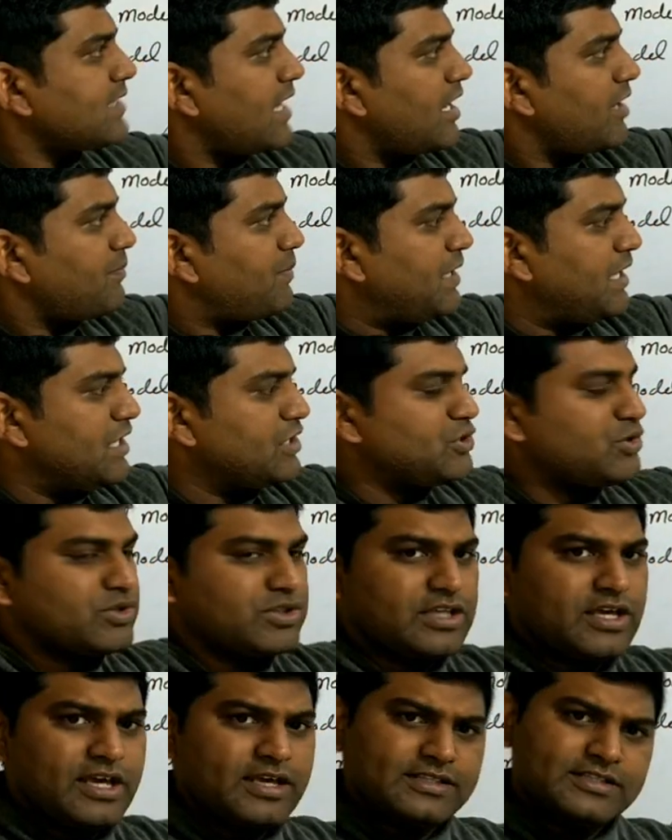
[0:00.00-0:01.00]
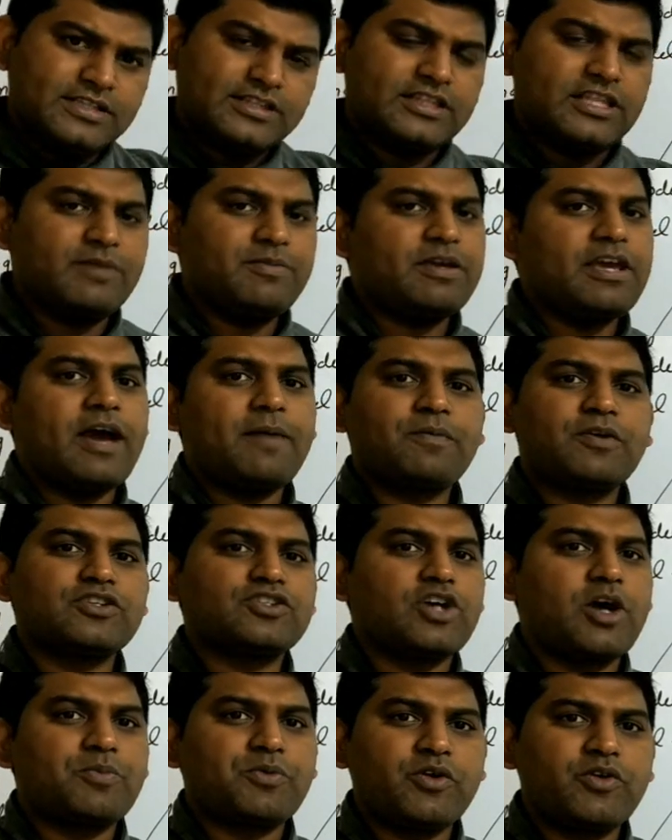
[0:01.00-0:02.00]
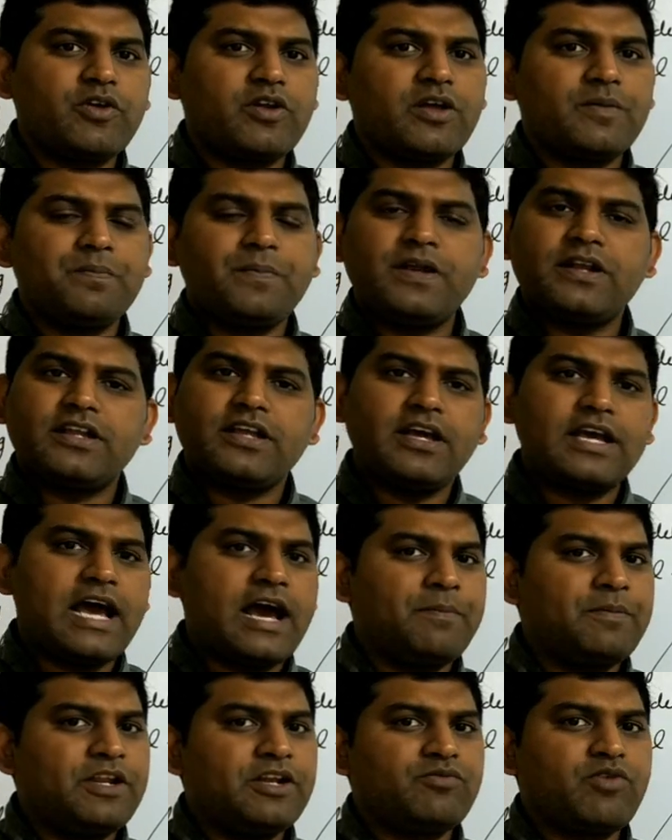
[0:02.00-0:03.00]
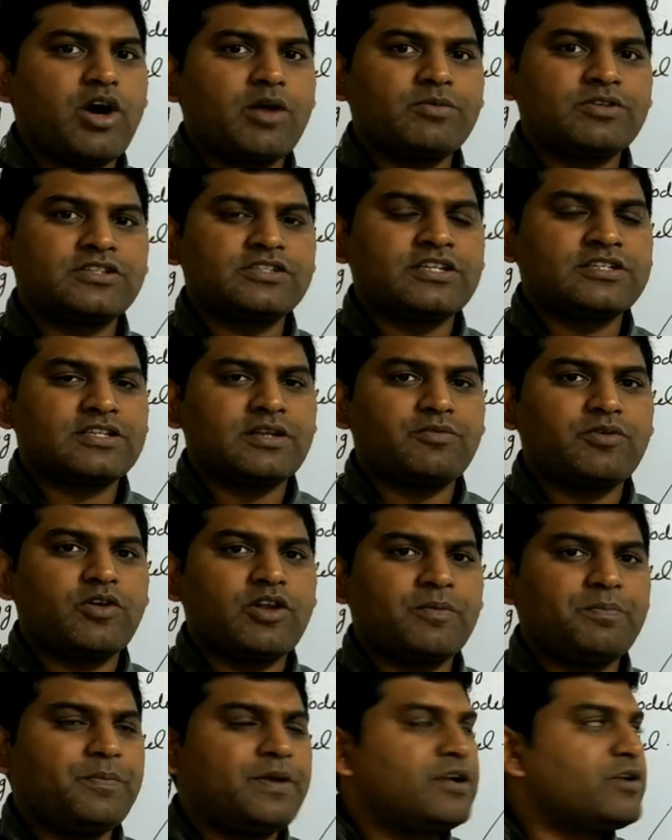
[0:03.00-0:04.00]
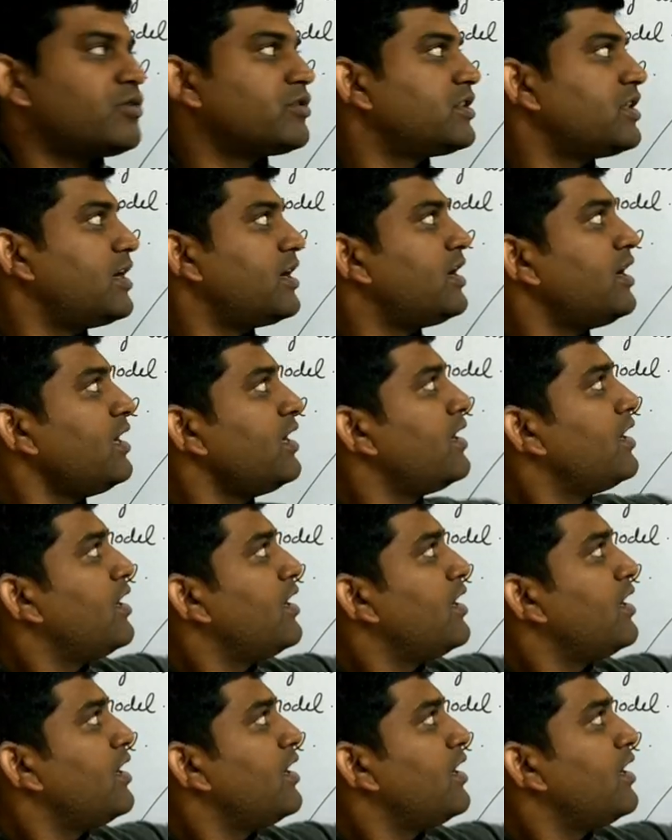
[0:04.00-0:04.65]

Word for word: सारे फेज होते हैं जितने भी आपका सॉफ्टवेयर डेवलपमेंट या आप इंफॉर्मेशन सिस्टम डेवलपमेंट होते हैं